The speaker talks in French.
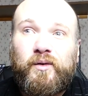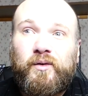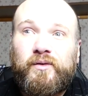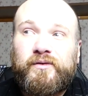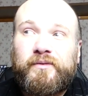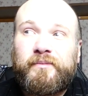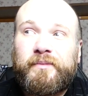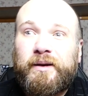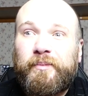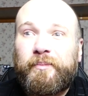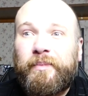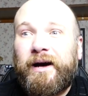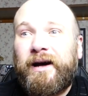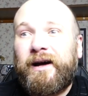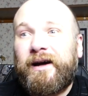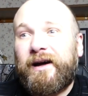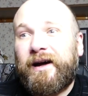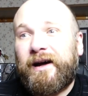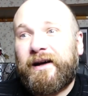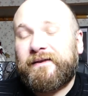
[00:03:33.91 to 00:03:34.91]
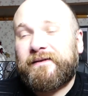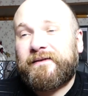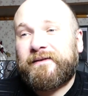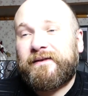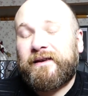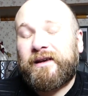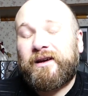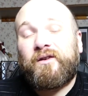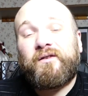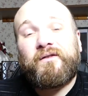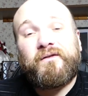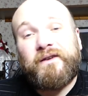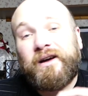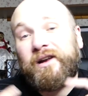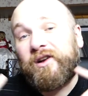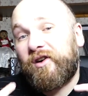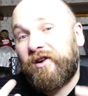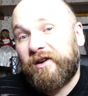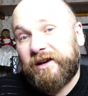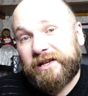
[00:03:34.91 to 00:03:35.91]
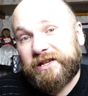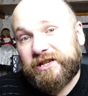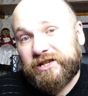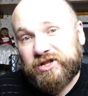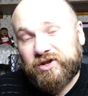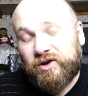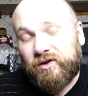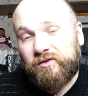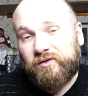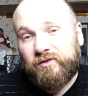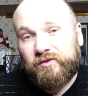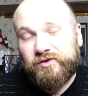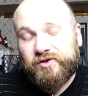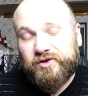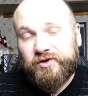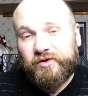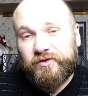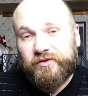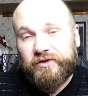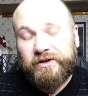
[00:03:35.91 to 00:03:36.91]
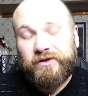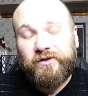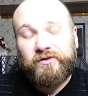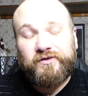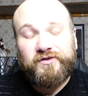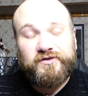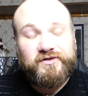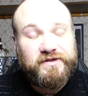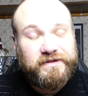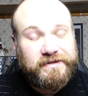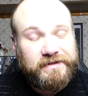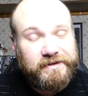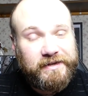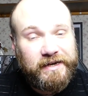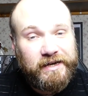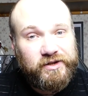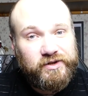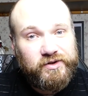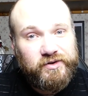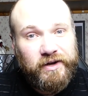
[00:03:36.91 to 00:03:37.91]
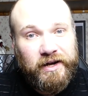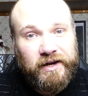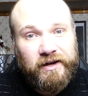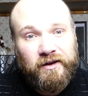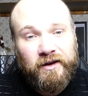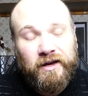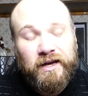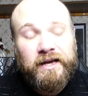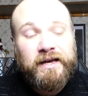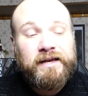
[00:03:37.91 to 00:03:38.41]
on ne met pas assez en valeur les gens aujourd'hui dans notre société actuelle.